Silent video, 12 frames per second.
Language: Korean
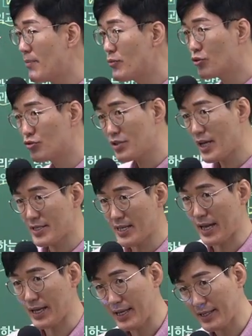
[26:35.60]
함부로 투자하지
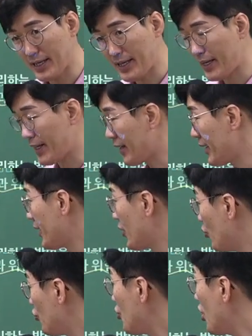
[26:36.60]
않아야 돼
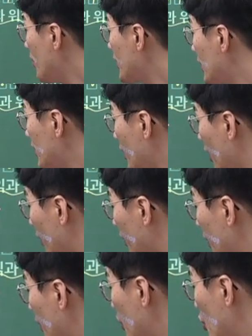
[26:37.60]
위험이 크면
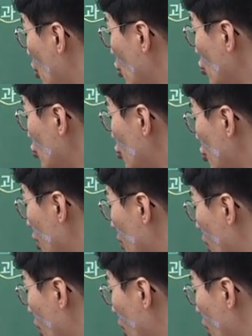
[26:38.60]
요구 수익률을